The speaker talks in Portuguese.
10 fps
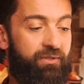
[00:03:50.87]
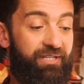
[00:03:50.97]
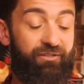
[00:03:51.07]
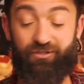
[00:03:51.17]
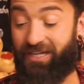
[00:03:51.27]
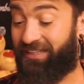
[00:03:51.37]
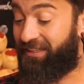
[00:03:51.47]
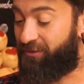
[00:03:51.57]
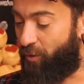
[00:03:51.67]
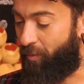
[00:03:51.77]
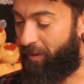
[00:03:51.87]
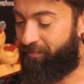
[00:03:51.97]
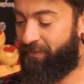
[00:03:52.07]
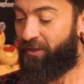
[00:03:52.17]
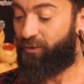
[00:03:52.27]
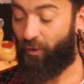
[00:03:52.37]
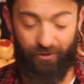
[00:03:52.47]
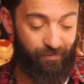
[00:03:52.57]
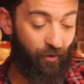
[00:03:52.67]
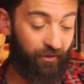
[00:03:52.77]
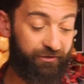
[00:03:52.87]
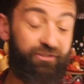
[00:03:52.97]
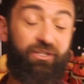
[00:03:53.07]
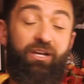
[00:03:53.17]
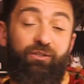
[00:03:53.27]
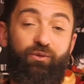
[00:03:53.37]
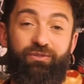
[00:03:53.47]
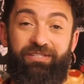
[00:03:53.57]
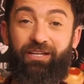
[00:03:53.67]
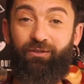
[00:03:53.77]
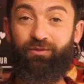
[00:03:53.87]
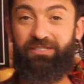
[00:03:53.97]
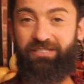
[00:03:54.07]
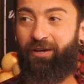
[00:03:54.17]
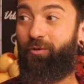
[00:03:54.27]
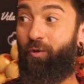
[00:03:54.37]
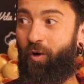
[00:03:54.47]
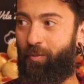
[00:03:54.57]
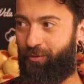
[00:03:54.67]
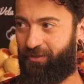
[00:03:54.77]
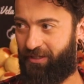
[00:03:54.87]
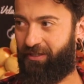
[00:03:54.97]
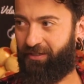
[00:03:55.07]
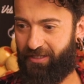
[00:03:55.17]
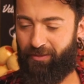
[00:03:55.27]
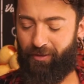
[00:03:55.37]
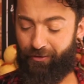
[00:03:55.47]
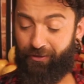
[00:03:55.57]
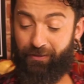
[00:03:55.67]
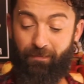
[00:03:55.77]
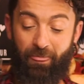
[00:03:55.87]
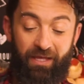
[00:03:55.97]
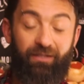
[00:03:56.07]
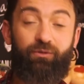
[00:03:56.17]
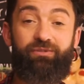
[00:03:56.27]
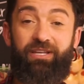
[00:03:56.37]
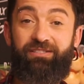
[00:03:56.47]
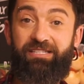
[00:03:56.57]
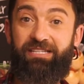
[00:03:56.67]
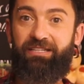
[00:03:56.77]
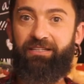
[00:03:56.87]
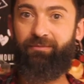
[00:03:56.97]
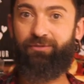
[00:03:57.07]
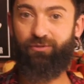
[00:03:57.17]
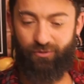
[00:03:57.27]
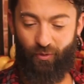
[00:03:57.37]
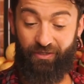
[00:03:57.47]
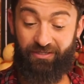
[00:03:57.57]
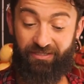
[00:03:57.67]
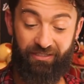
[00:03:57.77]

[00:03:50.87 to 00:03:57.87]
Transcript: Centi... Ah, tá, desculpa. 130. Dois potes. 200 é o copo que era, aquele maior, né? 260 gramas os dois.